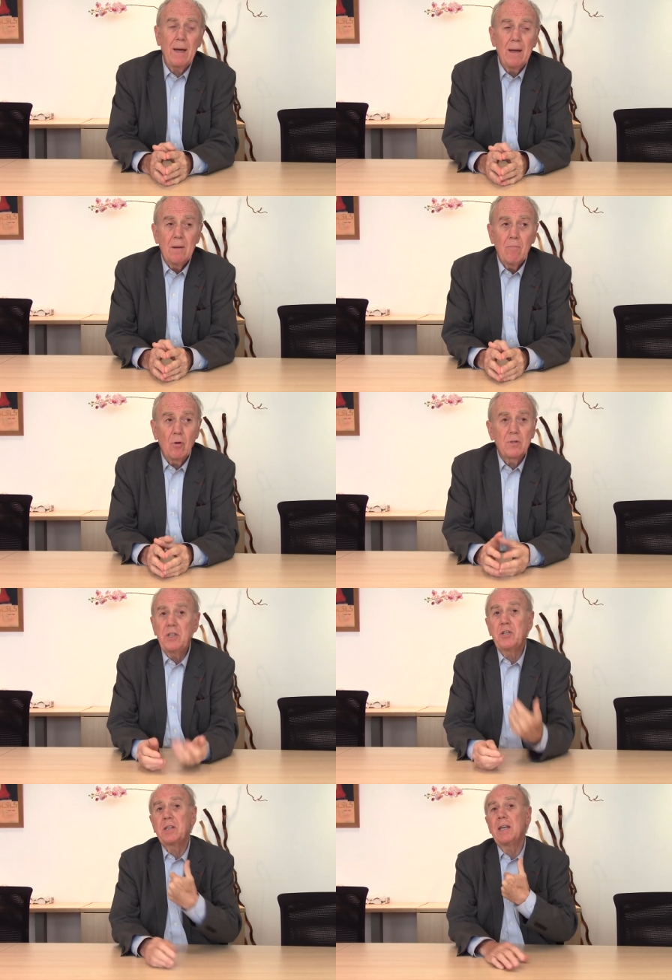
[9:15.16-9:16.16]
mais bon,
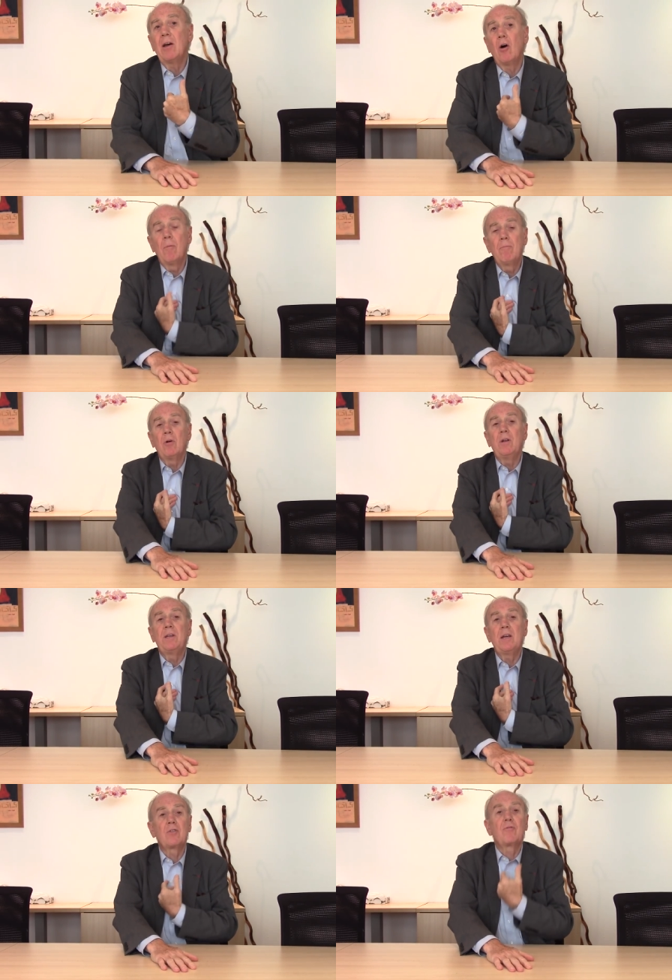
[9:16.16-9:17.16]
si j'étais homme
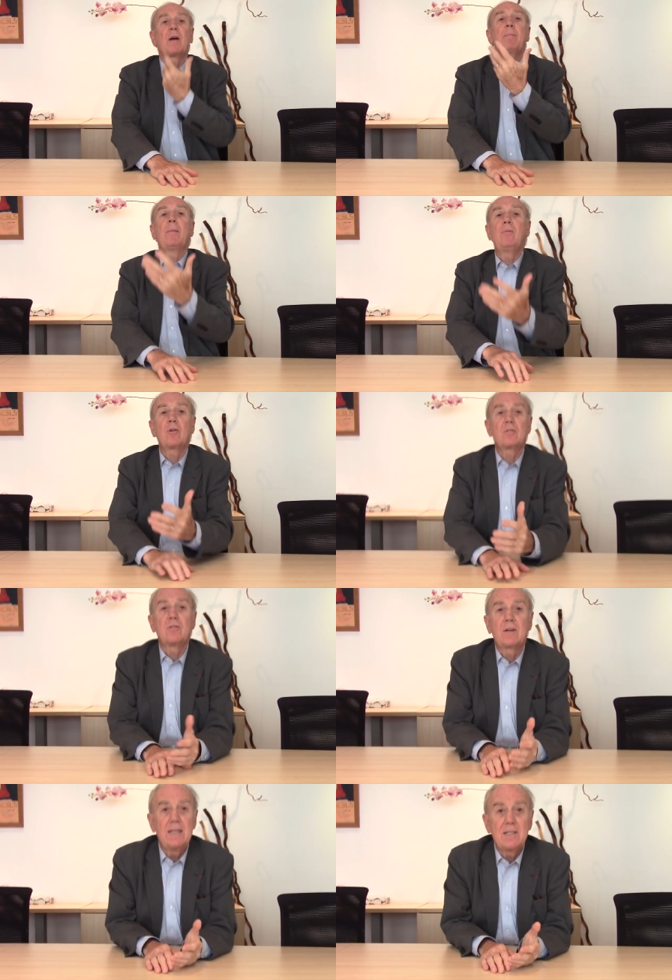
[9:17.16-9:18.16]
politique, je ferais pas mieux que
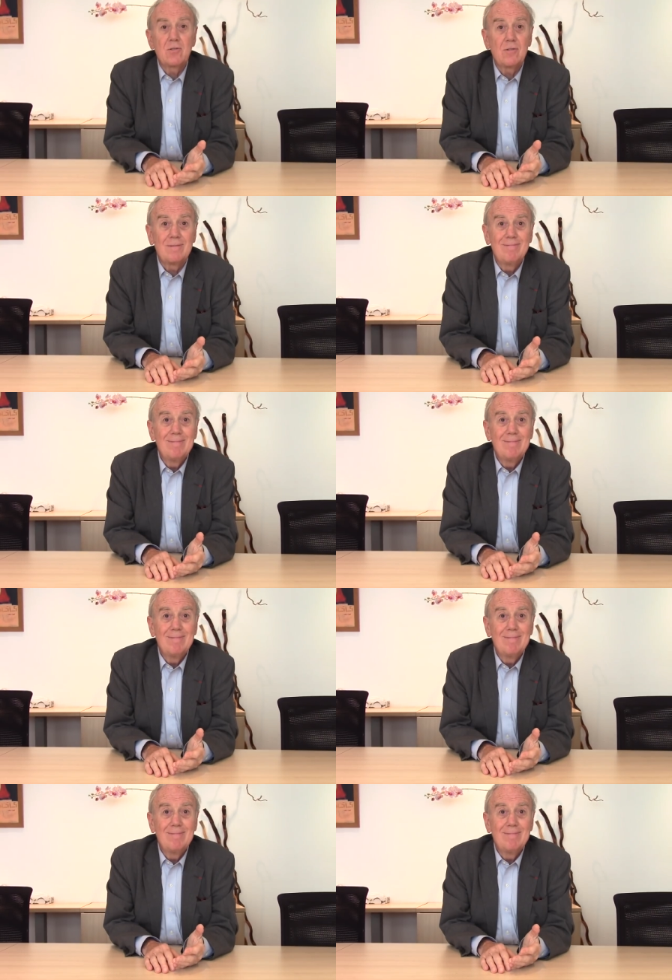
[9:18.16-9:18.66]
ceux qui y sont.